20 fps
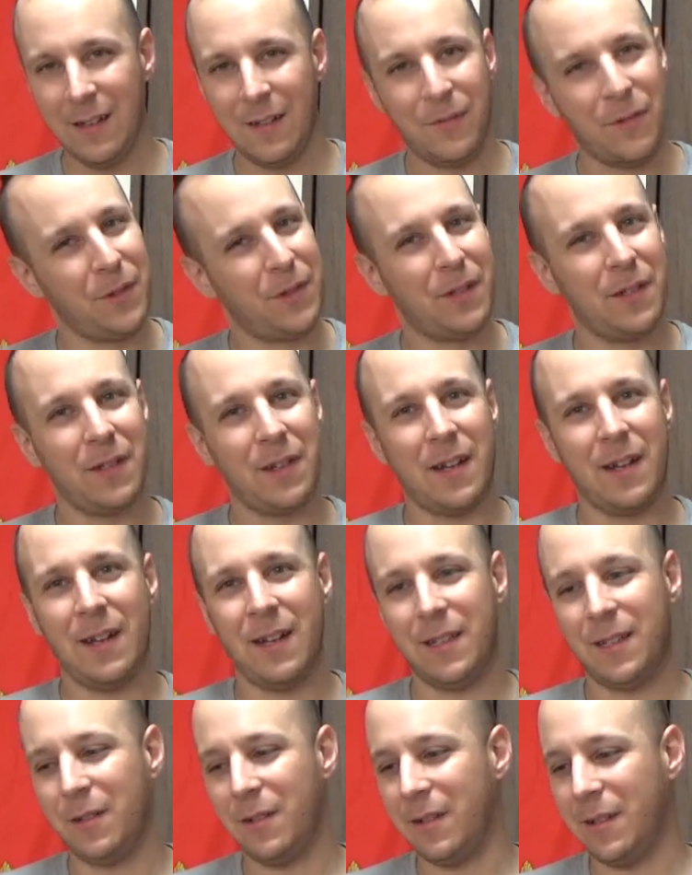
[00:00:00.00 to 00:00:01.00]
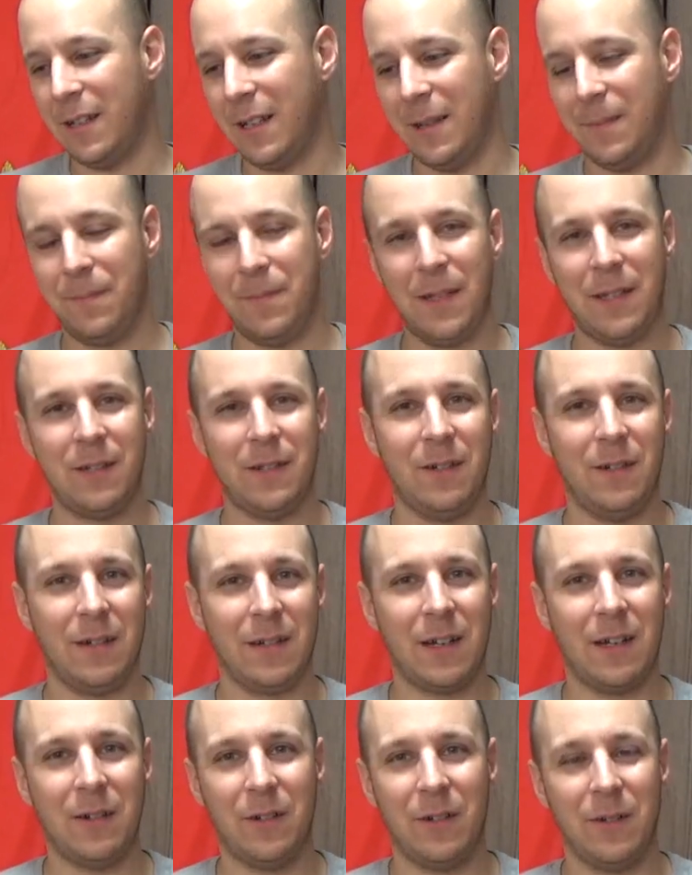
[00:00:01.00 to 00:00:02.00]
普通からすぐに別の
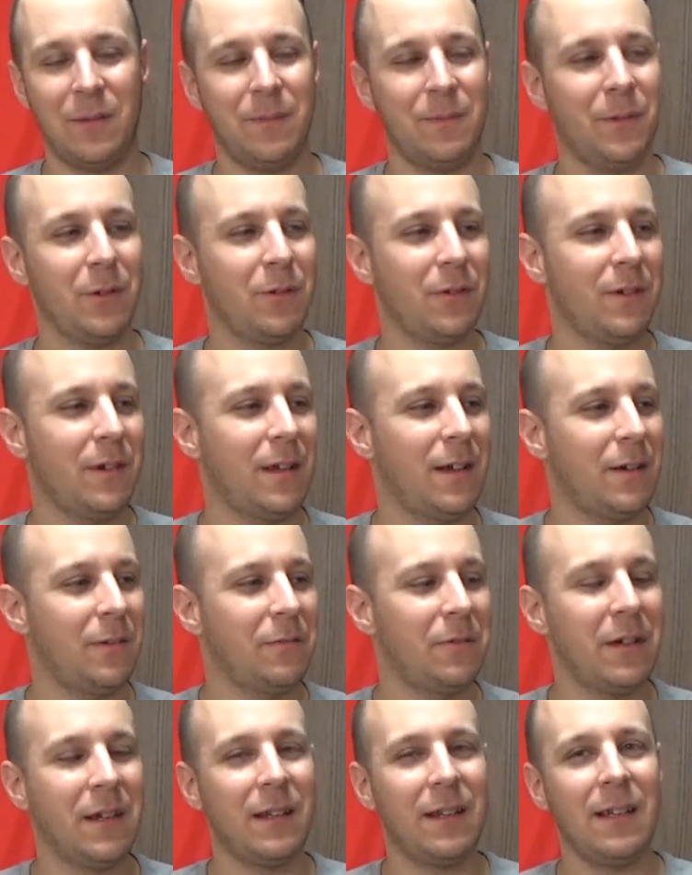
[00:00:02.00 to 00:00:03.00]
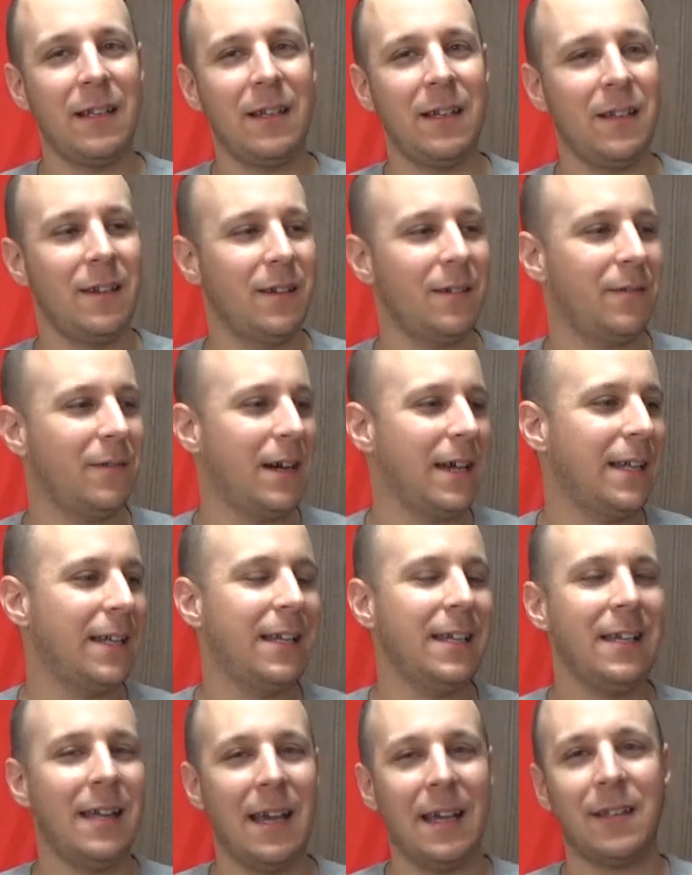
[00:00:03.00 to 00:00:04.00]
アカウント僕は
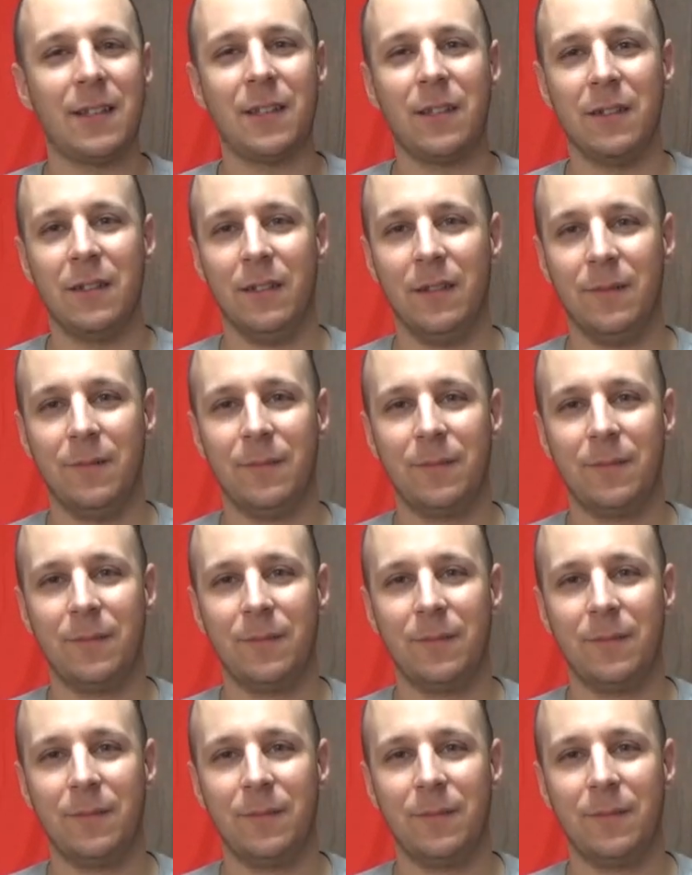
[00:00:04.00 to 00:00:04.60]
YDX